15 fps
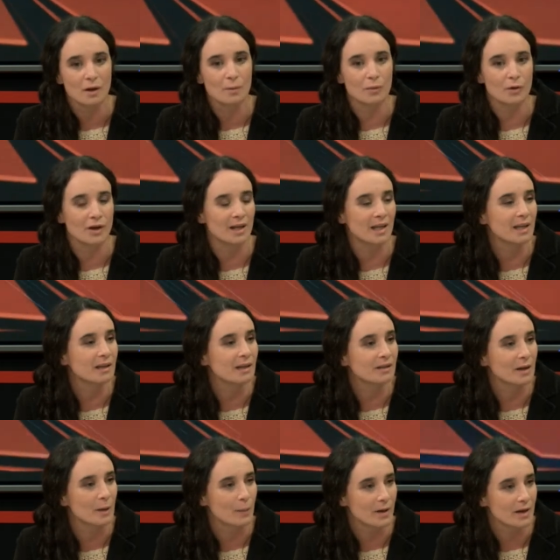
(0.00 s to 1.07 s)
porque le quitan
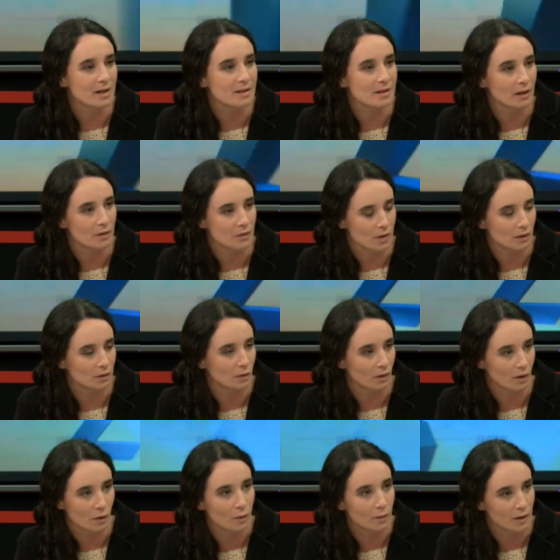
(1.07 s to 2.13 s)
transparencia a los actos
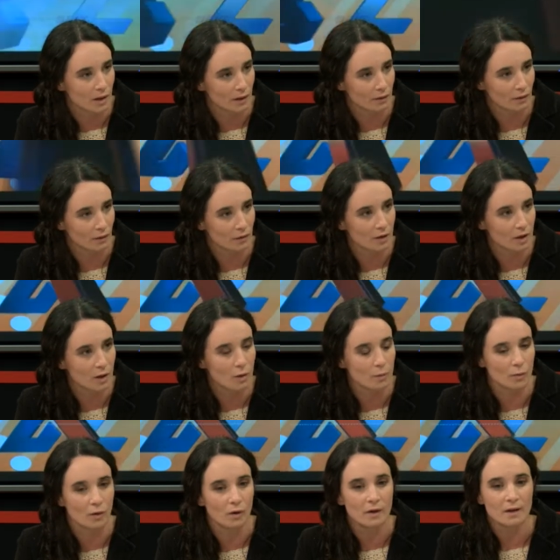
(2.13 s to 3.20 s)
de gobierno, ¿no? Es
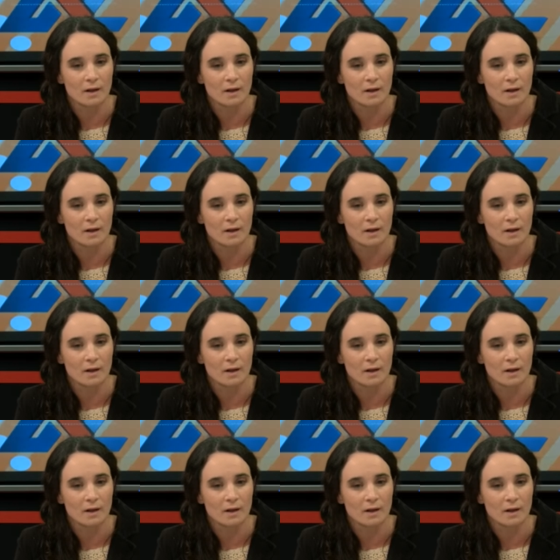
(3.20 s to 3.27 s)
como